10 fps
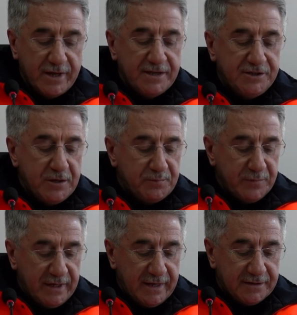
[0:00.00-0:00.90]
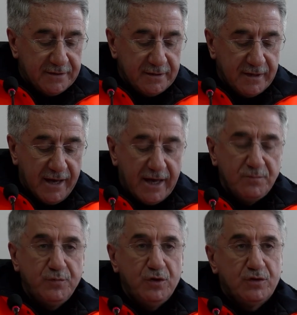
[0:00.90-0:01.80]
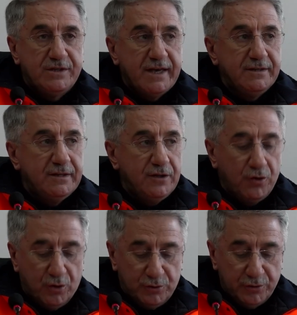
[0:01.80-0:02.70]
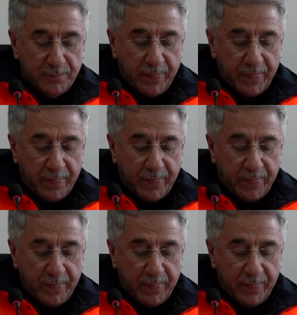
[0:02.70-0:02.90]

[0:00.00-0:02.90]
Necip milletin en büyük zenginliği oldu.